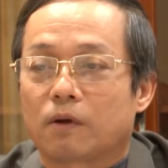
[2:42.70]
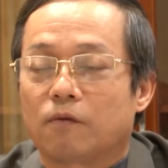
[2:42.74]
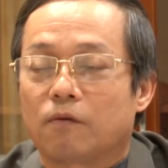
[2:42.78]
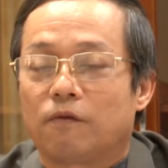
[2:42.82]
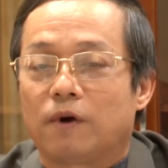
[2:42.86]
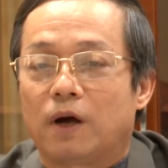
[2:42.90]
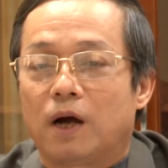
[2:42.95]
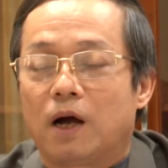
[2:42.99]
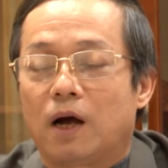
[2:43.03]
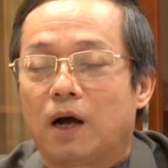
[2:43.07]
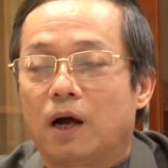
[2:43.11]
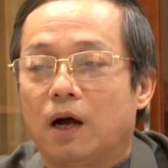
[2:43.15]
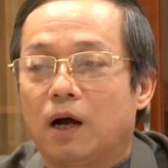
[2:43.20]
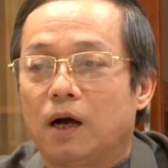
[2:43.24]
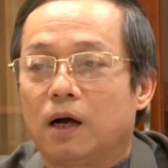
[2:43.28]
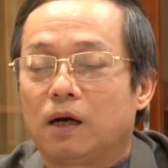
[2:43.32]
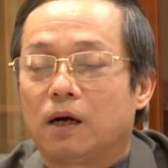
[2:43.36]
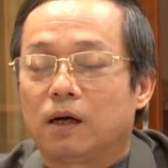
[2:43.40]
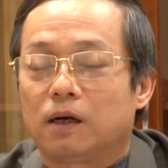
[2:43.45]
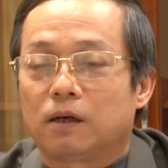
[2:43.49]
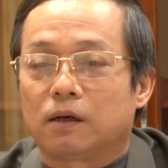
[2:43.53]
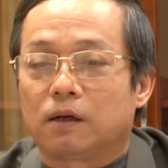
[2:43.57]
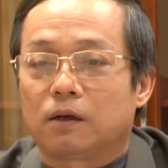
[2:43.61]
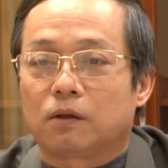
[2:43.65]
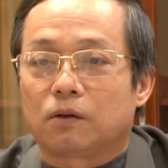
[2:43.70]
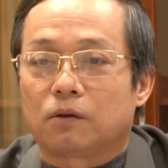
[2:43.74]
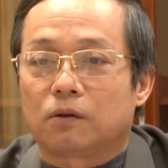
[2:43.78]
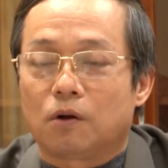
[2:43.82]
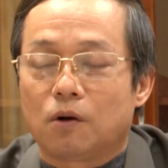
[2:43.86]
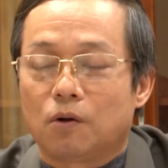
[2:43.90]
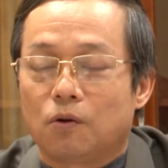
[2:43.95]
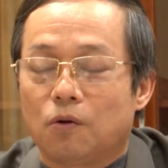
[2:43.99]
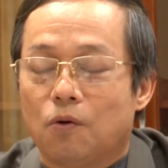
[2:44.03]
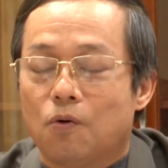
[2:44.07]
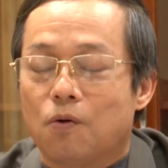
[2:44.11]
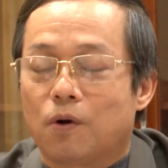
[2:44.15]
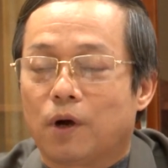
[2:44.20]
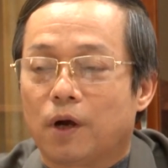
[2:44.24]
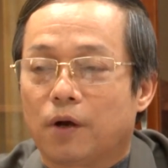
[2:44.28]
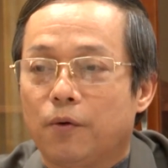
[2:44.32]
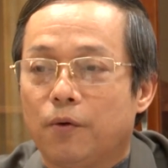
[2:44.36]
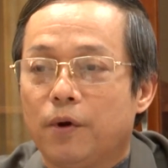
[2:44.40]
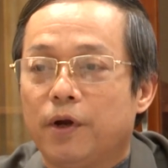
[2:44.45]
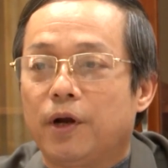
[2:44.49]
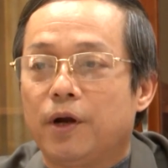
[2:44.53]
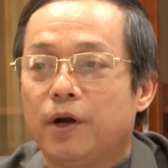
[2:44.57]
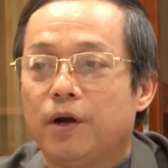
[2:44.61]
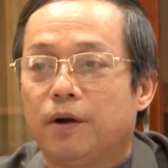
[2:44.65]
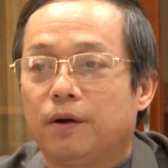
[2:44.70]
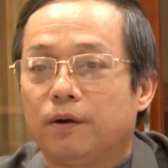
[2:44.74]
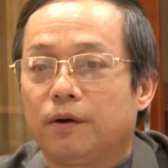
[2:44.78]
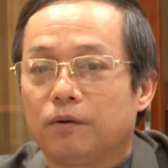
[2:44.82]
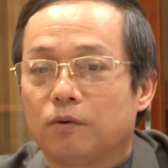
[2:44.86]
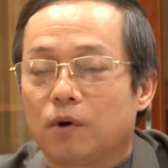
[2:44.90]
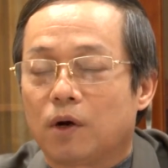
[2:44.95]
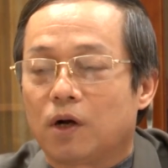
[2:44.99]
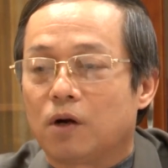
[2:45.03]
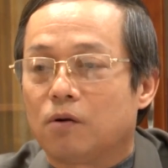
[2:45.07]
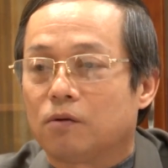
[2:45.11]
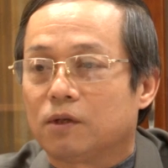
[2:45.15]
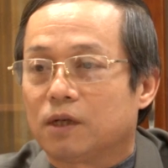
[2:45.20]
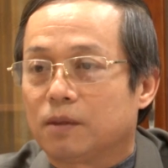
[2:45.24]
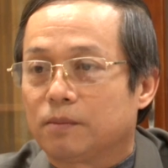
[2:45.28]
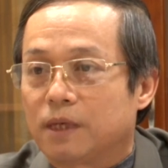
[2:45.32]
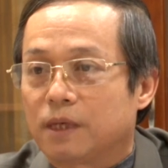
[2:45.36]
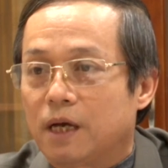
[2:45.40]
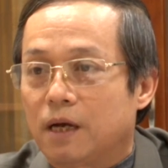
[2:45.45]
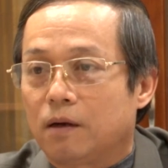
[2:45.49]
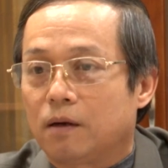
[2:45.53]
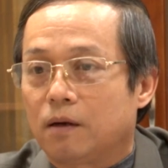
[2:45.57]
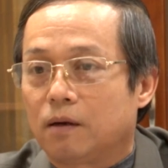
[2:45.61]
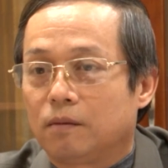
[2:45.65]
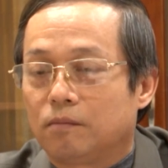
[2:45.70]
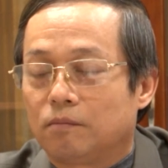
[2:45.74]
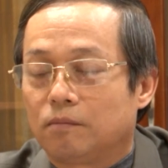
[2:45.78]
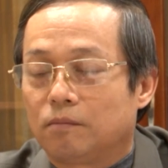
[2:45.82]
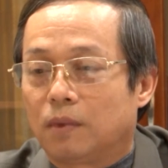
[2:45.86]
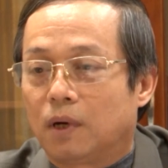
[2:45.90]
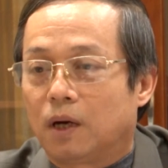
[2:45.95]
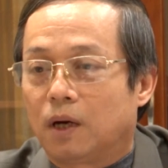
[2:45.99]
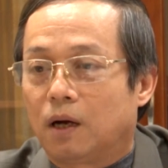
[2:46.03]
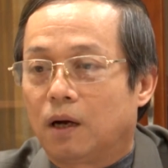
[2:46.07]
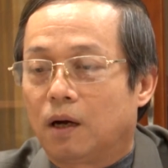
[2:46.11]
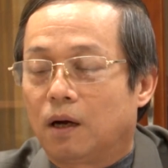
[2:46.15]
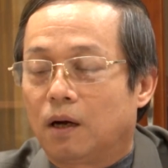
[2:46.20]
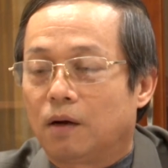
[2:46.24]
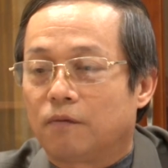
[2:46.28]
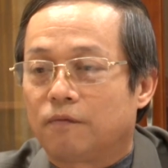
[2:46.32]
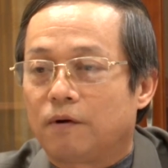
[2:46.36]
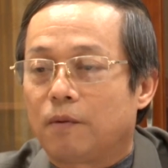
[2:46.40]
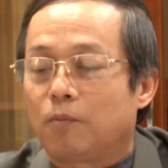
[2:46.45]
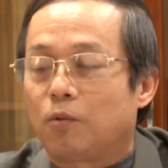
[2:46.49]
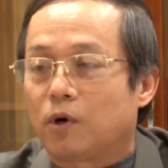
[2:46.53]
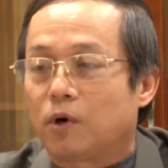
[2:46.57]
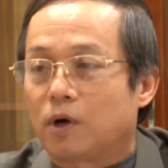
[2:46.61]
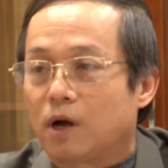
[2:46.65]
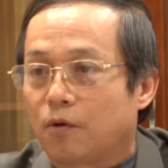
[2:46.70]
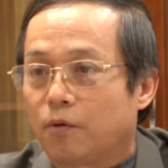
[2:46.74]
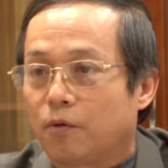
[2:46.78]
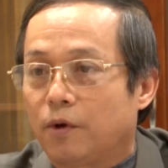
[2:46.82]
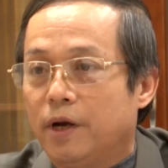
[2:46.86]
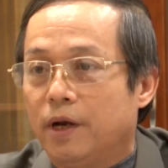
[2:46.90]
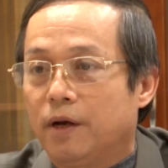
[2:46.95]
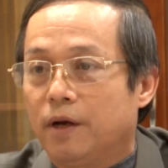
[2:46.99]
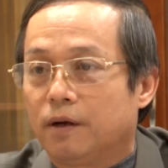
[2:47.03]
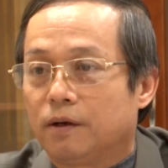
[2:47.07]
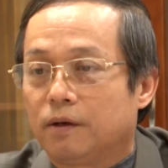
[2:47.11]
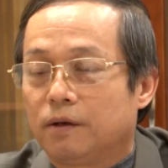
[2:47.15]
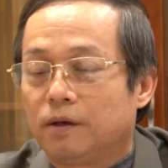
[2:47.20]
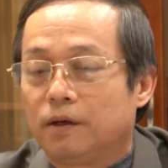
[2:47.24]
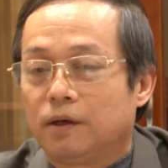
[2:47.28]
và tuân thủ cái quy trình hoạt động giám sát mà pháp luật đã quy định